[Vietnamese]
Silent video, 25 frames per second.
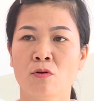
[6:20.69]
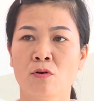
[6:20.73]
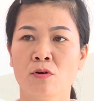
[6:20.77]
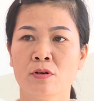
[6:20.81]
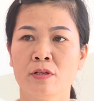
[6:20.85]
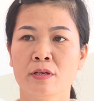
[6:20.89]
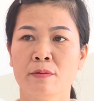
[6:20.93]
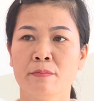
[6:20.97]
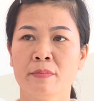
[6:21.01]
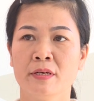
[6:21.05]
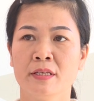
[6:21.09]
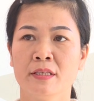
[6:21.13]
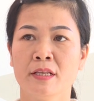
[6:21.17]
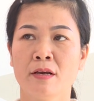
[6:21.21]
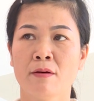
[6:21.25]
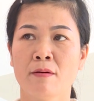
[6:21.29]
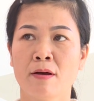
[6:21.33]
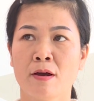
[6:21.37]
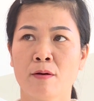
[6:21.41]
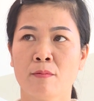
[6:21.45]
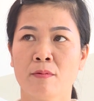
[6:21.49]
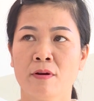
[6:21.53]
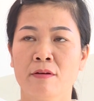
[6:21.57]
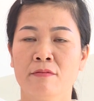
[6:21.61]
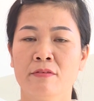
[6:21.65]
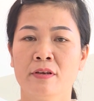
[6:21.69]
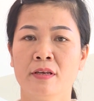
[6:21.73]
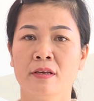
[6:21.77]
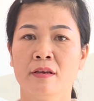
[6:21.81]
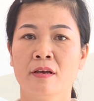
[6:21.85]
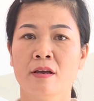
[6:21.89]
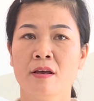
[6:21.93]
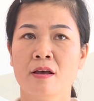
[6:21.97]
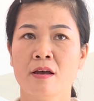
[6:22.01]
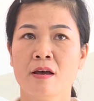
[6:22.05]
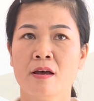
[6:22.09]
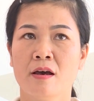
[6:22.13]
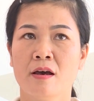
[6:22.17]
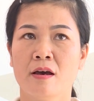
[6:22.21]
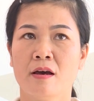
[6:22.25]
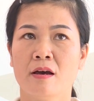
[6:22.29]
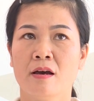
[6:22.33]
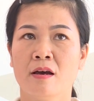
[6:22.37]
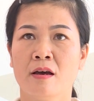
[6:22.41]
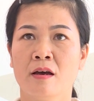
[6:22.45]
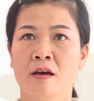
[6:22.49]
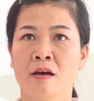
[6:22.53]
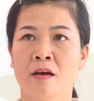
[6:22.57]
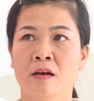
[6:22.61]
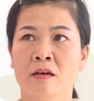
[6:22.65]
con nhà mình theo học là vì
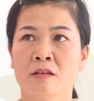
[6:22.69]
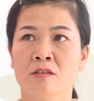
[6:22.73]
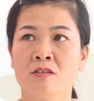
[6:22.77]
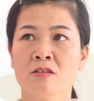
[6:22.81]
à,